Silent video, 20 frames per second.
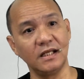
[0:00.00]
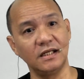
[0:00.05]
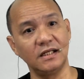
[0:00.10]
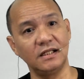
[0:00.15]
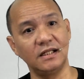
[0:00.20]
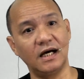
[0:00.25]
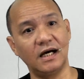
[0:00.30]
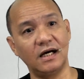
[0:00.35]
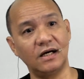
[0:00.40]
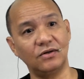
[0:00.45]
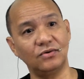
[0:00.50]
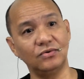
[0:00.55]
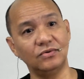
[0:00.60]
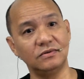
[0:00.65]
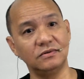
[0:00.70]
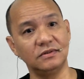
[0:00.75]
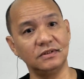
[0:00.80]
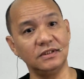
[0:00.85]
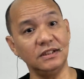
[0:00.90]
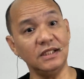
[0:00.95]
na
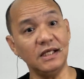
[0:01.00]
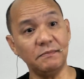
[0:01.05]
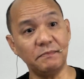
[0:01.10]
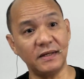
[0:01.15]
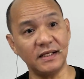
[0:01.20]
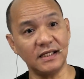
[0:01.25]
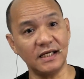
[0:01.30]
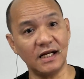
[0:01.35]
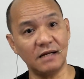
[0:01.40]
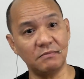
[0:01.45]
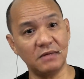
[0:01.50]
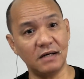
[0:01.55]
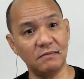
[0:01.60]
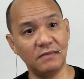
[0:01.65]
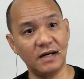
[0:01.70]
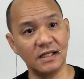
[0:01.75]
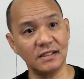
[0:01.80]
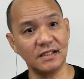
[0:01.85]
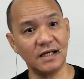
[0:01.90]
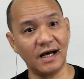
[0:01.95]
kung hindi pa niya
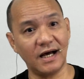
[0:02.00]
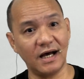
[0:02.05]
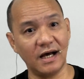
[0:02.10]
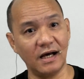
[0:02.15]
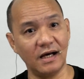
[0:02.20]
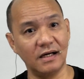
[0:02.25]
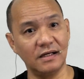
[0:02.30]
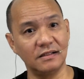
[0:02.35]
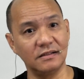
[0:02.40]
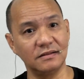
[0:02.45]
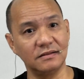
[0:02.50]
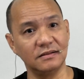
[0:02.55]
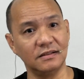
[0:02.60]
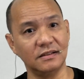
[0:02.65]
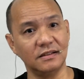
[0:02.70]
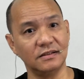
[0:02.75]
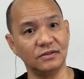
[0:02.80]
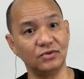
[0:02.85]
nababasa ang ah,